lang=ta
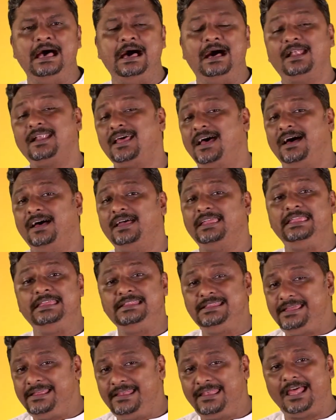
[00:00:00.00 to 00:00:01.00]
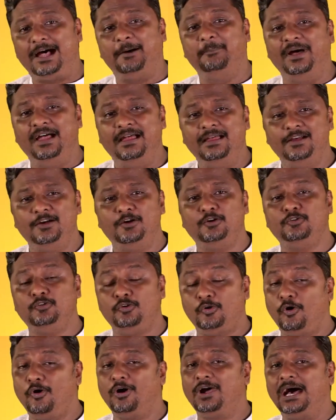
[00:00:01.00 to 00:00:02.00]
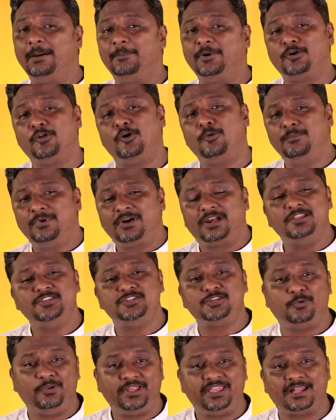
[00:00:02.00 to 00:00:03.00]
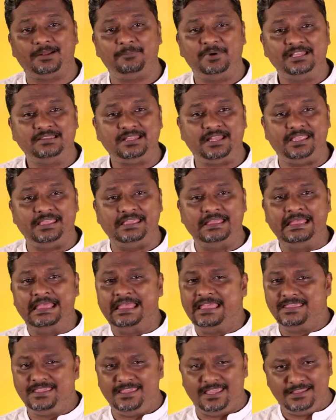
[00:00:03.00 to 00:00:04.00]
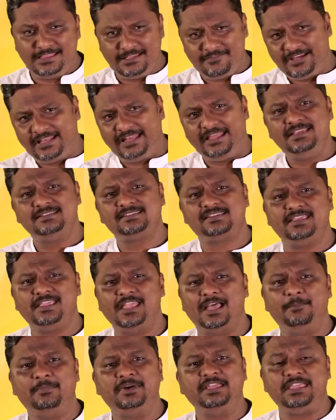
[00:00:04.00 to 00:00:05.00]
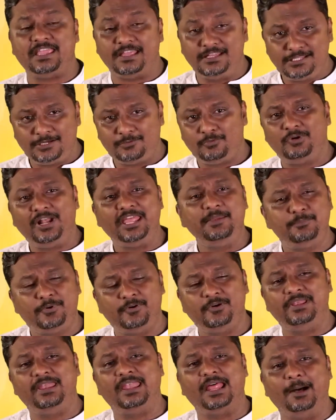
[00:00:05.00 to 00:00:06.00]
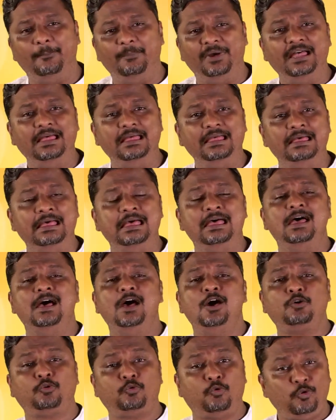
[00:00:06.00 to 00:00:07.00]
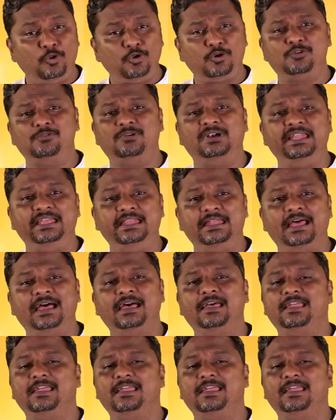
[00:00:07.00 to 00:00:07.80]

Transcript: ஆனால் இது இல்லாமல் நோகாமல் நோன்பு கஞ்சி குடிக்கிற மாதிரி எந்த வேலையும் செய்யாமல் எந்த உழைப்பும் இல்லாமல் குறுக்கு வழியில்